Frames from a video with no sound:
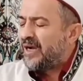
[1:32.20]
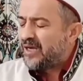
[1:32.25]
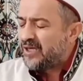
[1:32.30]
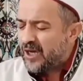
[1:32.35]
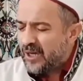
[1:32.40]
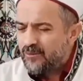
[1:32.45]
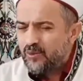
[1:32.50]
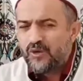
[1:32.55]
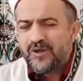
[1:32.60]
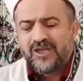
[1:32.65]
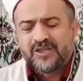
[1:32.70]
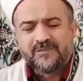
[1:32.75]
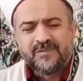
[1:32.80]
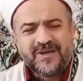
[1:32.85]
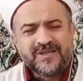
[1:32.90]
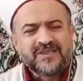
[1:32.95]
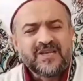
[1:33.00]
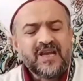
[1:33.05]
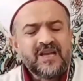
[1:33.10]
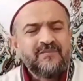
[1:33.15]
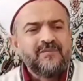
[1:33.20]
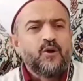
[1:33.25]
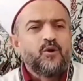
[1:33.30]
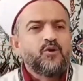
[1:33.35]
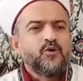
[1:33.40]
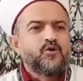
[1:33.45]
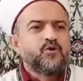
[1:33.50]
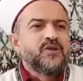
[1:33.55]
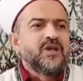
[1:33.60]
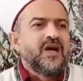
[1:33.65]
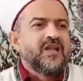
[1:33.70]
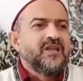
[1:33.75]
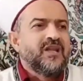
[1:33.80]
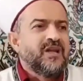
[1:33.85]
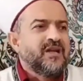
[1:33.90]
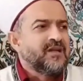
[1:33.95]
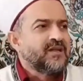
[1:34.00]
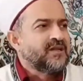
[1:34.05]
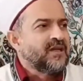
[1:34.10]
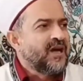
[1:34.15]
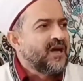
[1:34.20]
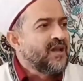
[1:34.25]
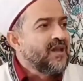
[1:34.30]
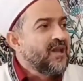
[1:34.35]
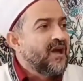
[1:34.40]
kabul etmez ve onun günahlarını da